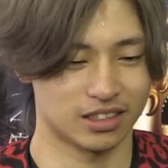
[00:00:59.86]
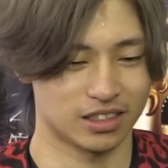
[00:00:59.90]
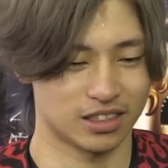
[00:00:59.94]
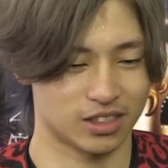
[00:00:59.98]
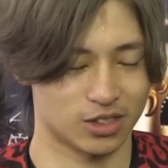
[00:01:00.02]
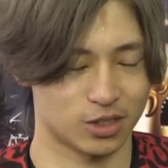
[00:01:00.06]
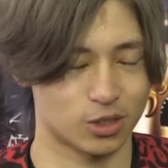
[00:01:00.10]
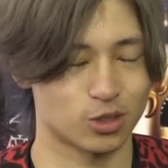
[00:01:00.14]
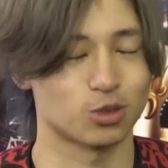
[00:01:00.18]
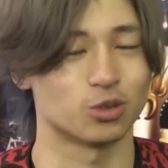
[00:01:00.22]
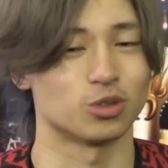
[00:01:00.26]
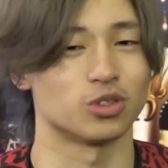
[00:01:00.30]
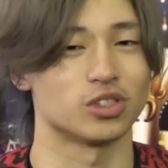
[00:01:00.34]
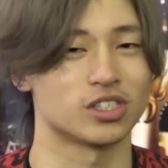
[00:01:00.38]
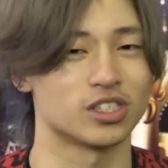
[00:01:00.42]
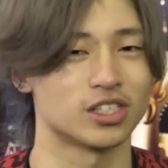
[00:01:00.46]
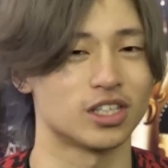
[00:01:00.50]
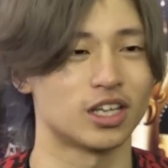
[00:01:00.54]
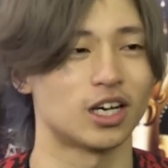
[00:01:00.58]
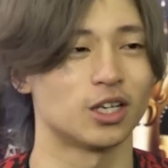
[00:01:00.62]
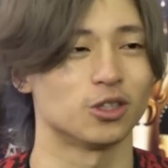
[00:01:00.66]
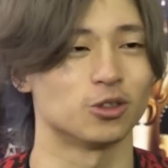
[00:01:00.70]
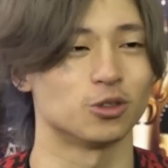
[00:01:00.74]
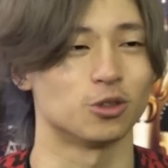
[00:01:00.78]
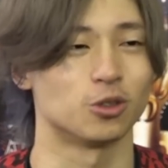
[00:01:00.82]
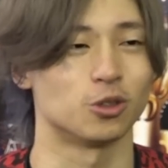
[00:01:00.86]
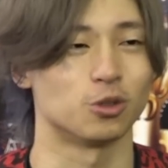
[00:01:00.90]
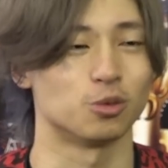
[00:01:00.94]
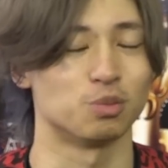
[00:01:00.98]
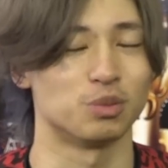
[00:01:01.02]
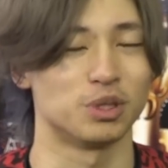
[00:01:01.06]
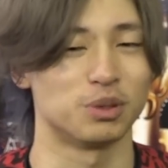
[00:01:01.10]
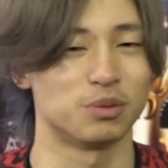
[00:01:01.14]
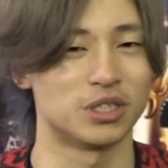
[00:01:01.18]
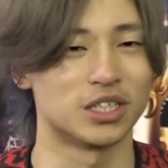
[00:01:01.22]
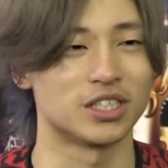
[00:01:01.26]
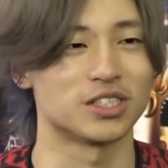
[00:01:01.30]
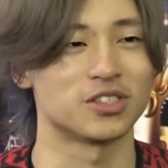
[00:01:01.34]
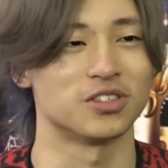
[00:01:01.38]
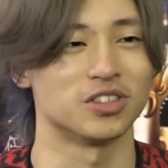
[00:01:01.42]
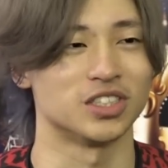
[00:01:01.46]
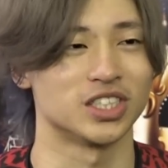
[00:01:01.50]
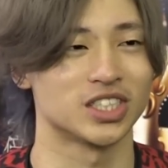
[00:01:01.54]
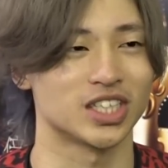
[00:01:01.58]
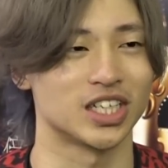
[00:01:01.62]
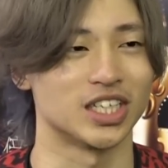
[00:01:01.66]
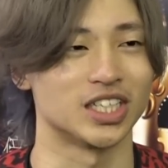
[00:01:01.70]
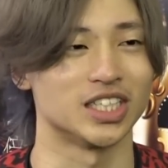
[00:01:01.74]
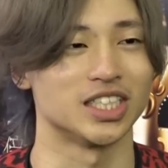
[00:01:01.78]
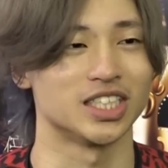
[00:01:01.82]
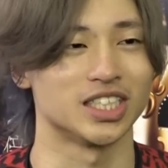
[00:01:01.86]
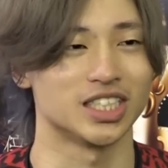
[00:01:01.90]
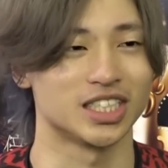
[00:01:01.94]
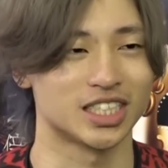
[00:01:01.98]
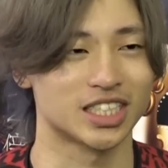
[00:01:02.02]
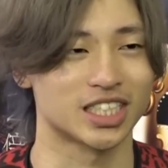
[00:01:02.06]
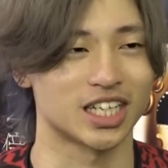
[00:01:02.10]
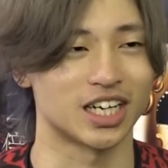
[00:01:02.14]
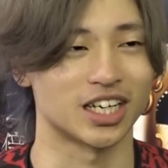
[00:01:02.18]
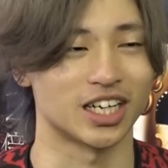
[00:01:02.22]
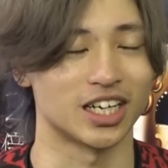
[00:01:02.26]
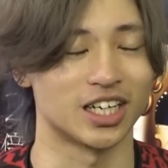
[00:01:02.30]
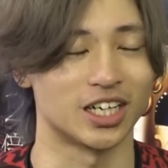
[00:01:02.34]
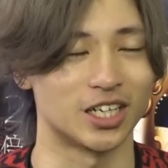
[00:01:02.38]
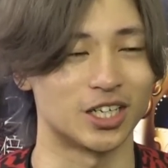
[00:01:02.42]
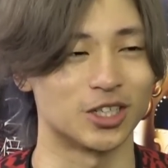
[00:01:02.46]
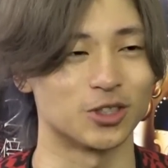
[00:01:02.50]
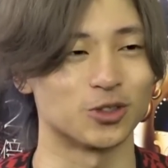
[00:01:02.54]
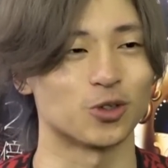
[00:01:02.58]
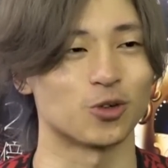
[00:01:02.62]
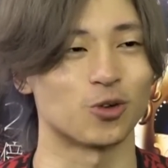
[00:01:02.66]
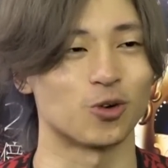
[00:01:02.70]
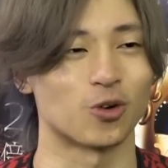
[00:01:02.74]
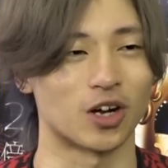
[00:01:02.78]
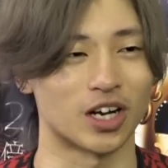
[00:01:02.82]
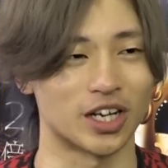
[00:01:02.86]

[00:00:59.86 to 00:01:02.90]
そうですねあのビビらずにしっかり仕掛けられるところ